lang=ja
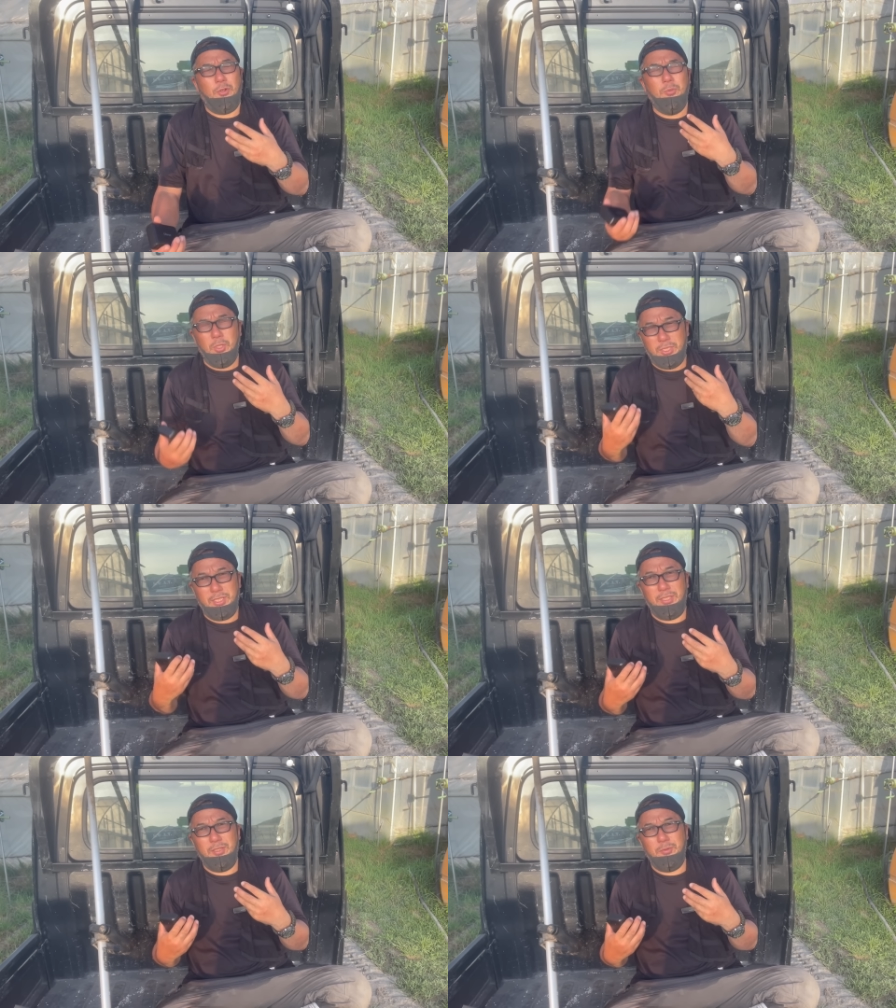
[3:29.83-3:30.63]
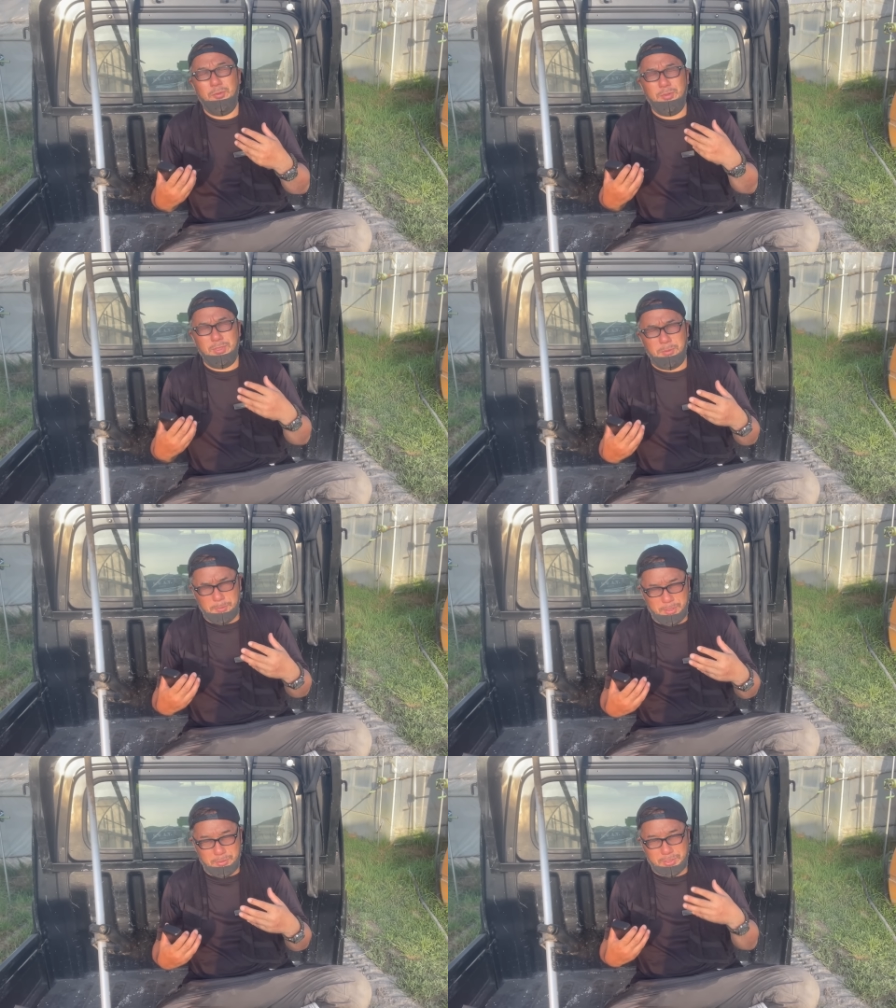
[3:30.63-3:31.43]
思いに
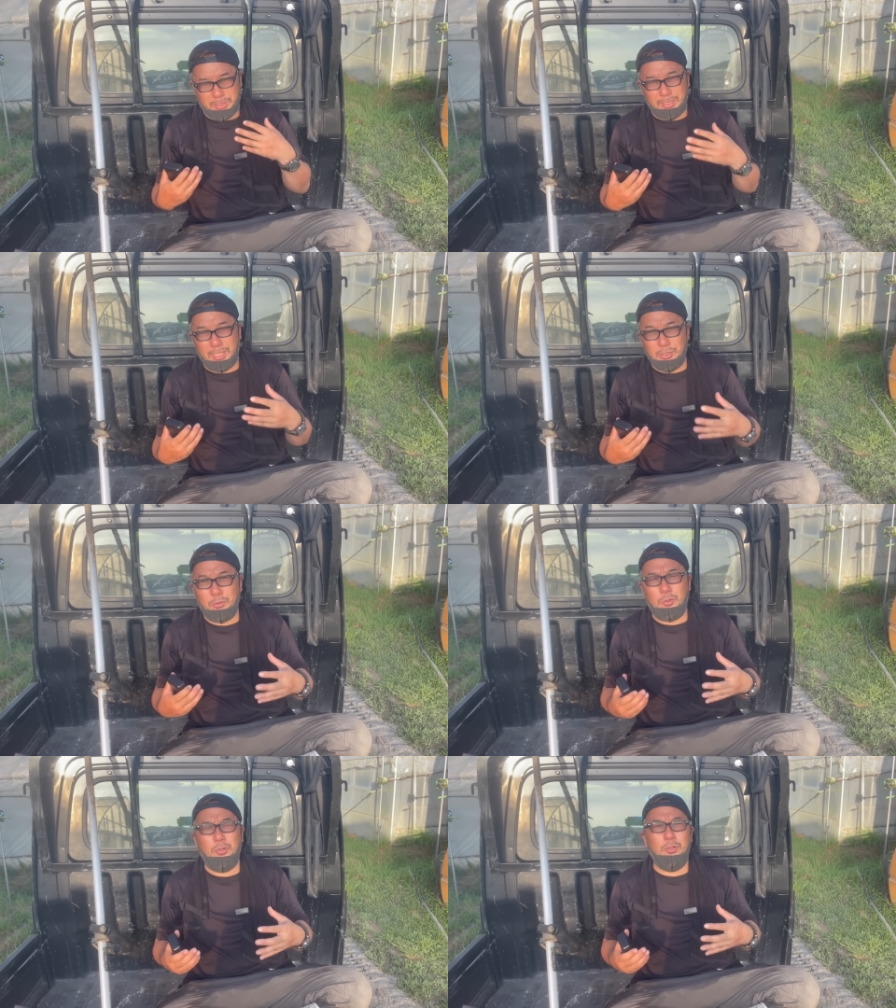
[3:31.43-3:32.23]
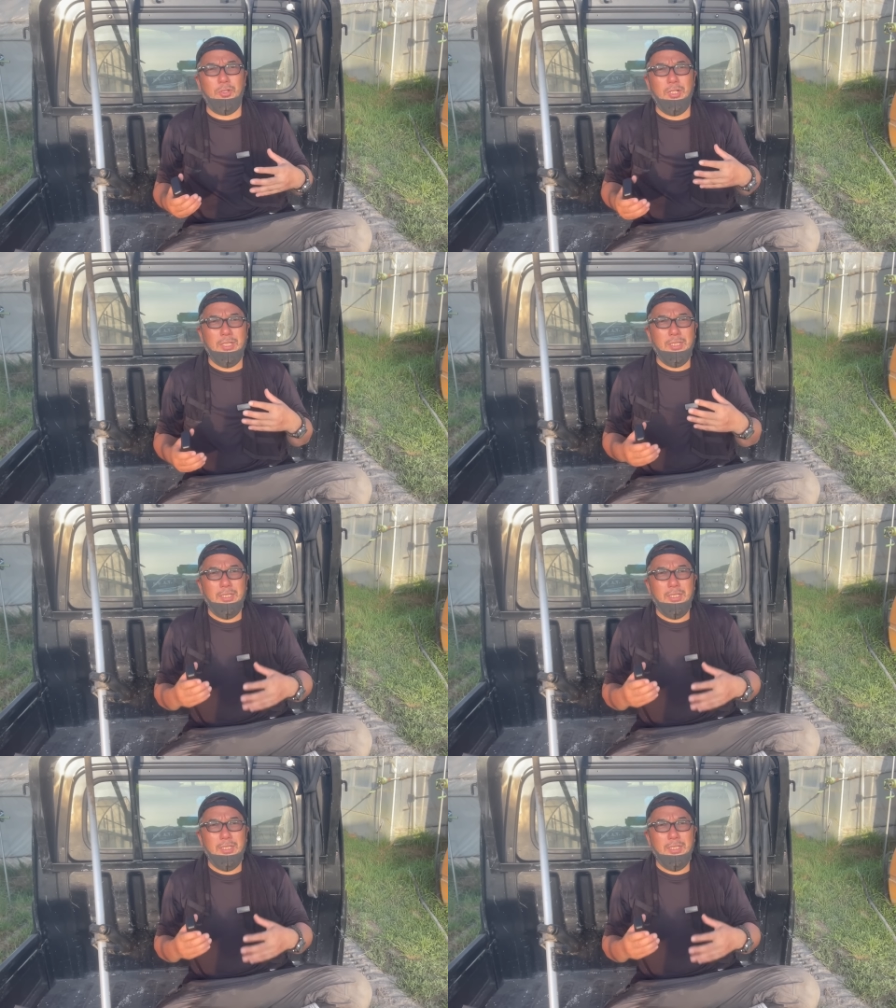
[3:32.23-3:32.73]
今までわしは何をこう